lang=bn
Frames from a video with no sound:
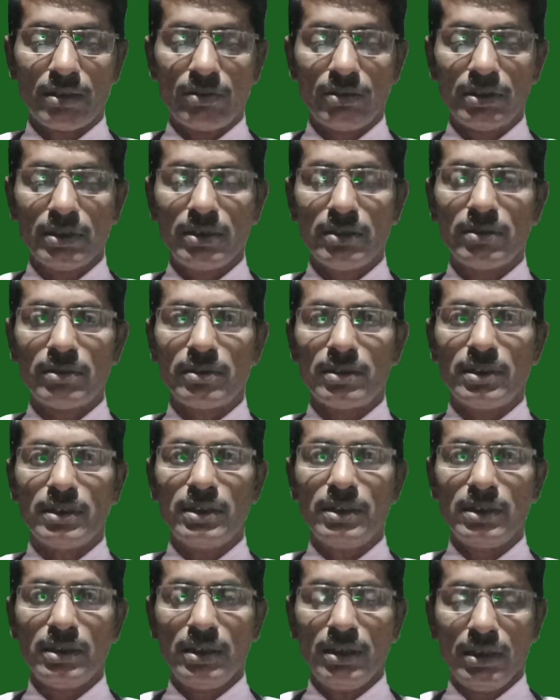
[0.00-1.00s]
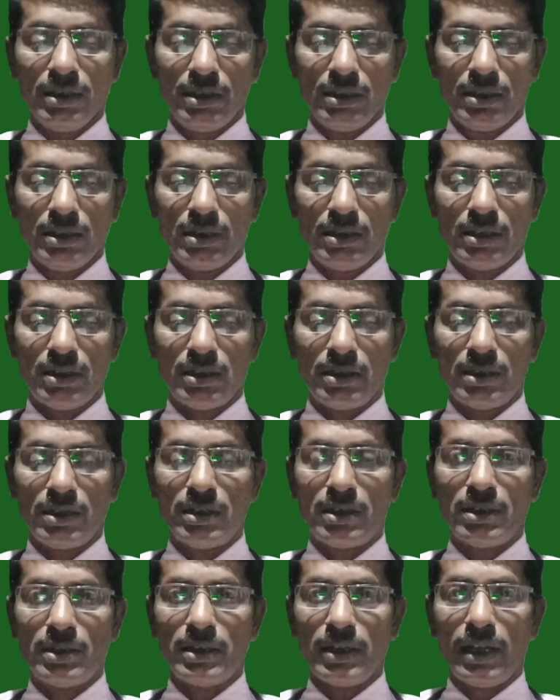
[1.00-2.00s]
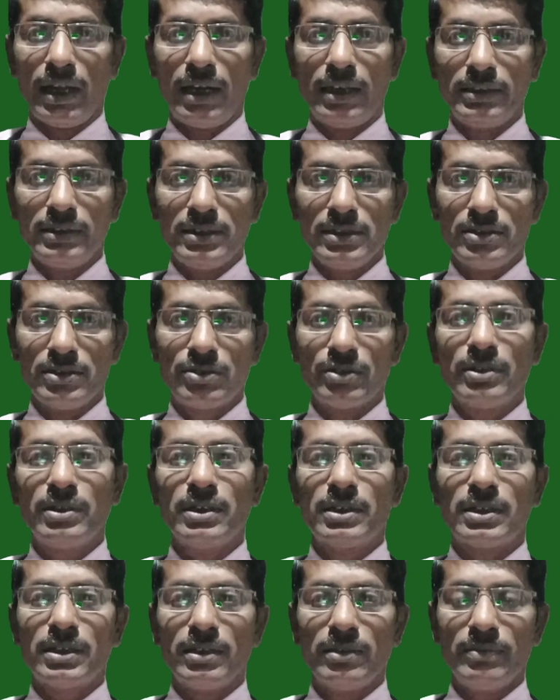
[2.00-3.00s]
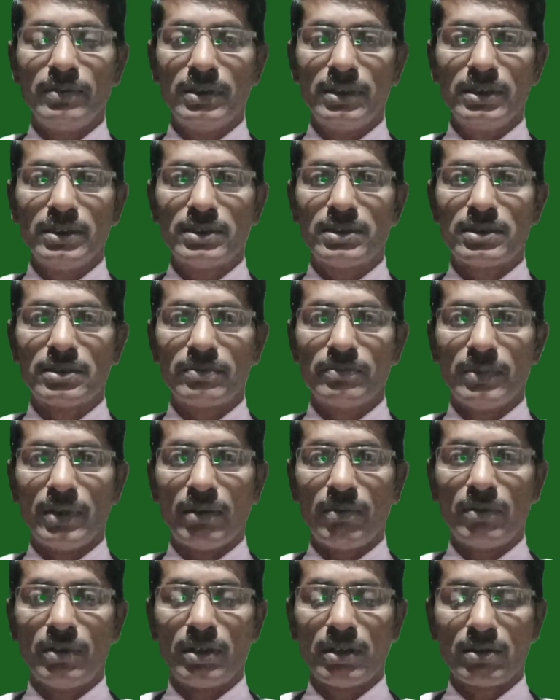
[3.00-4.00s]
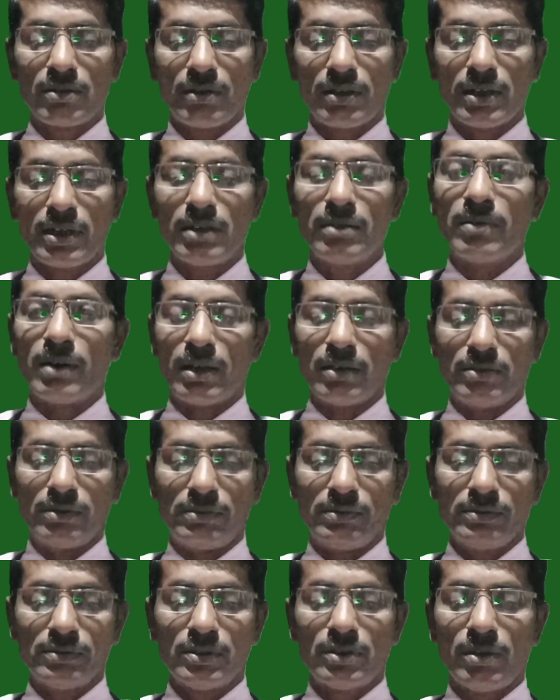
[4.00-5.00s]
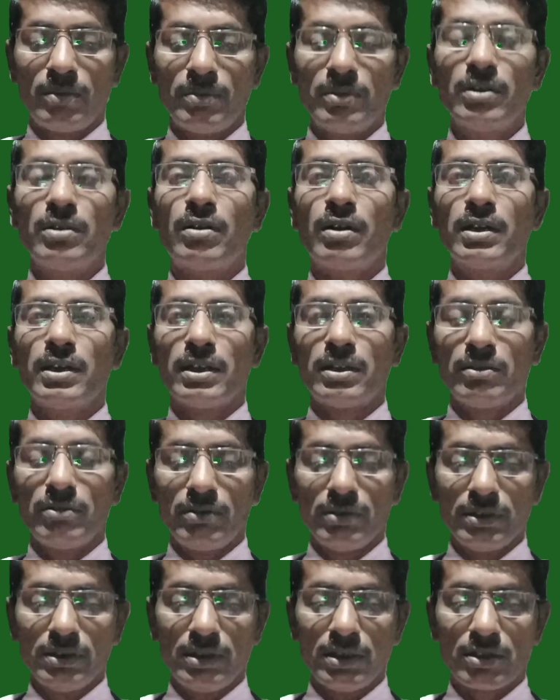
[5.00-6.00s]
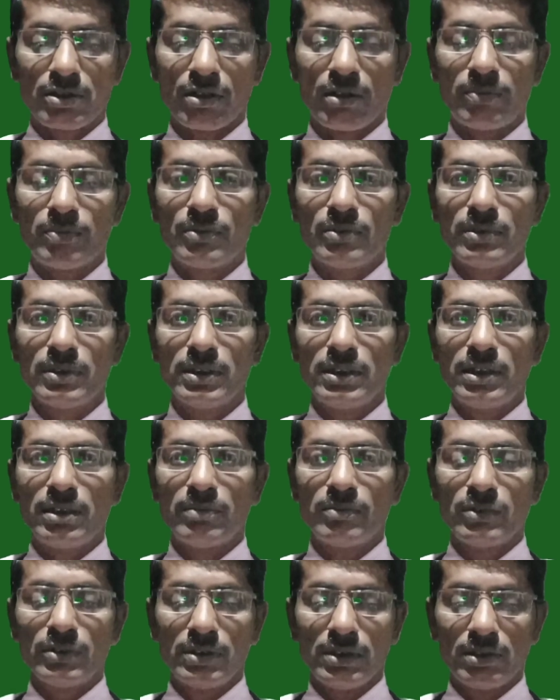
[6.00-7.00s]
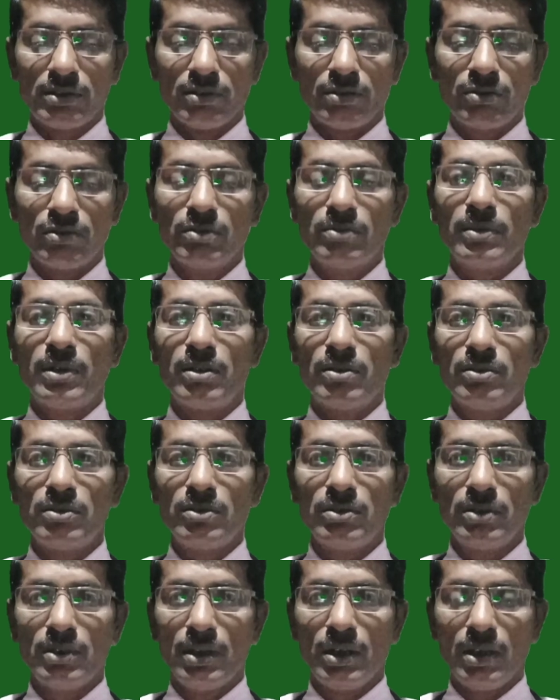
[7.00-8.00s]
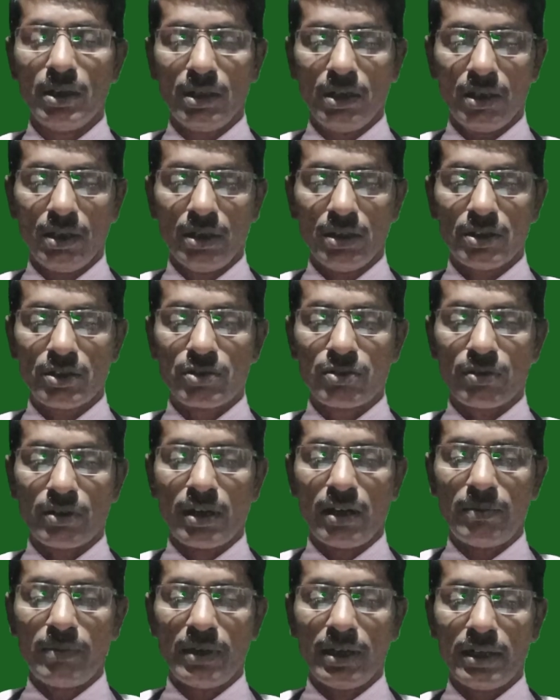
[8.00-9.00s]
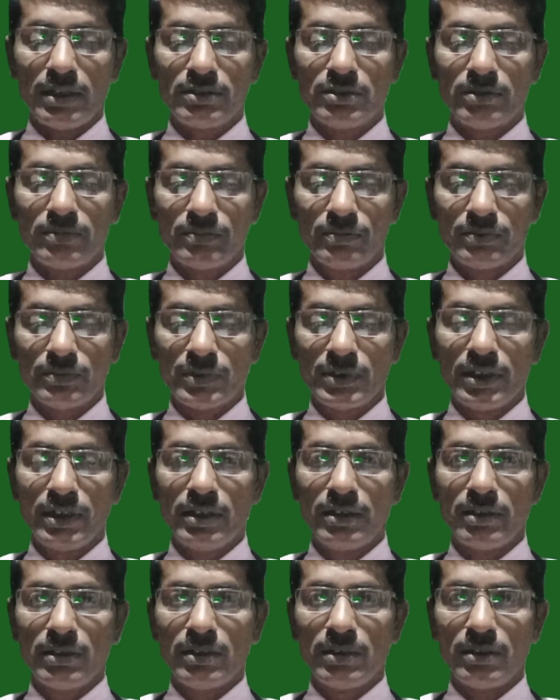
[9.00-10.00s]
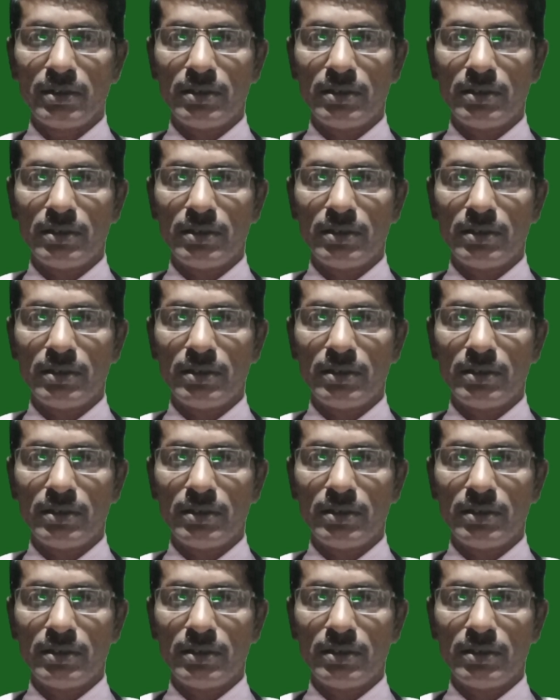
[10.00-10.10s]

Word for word: ফাইভে রয়েছে সামান্য কারণে রাগ হয় ন্যাট্রাম ফস নাম্বার সিক্সে রয়েছে এত বদরাগি যে নিজ সন্তানকে খুন করতে চায় এটা হচ্ছে নাক্স বম